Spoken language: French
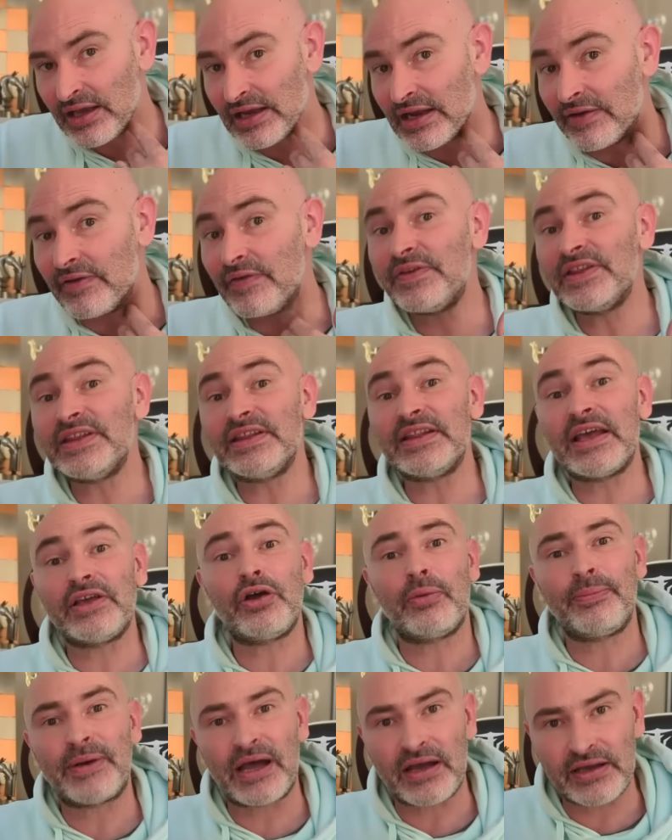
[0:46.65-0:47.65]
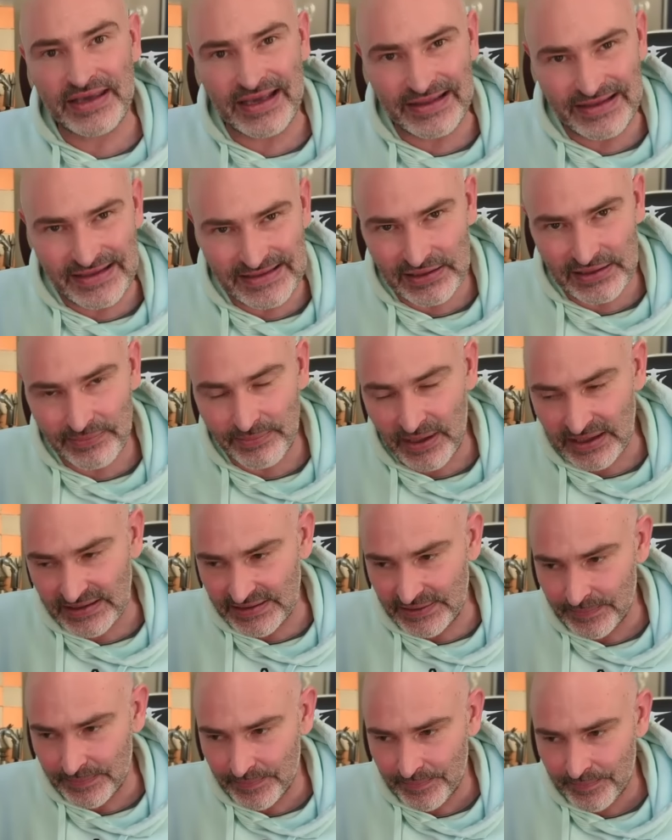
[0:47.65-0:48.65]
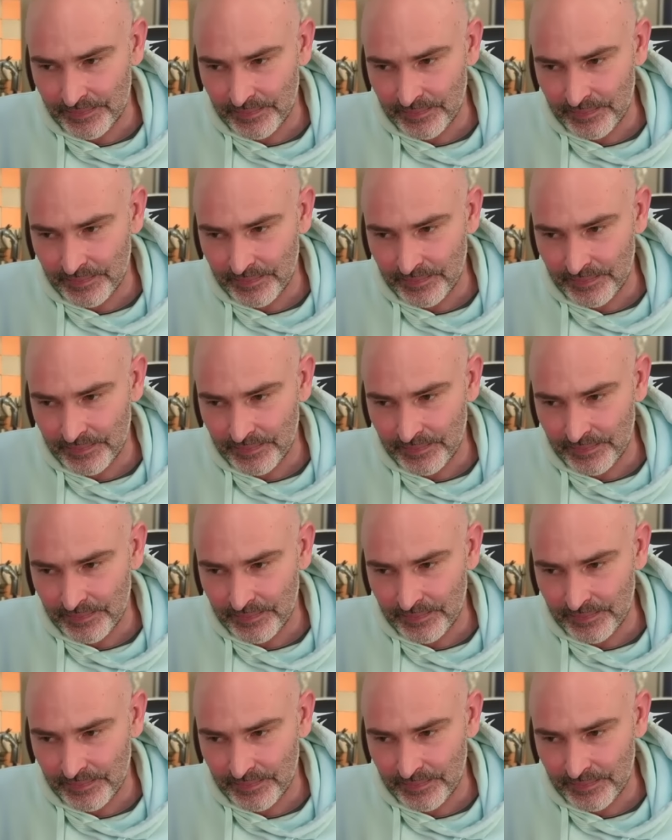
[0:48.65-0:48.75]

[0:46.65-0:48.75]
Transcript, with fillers: Il avait fini d'ailleurs par gagner cette partie.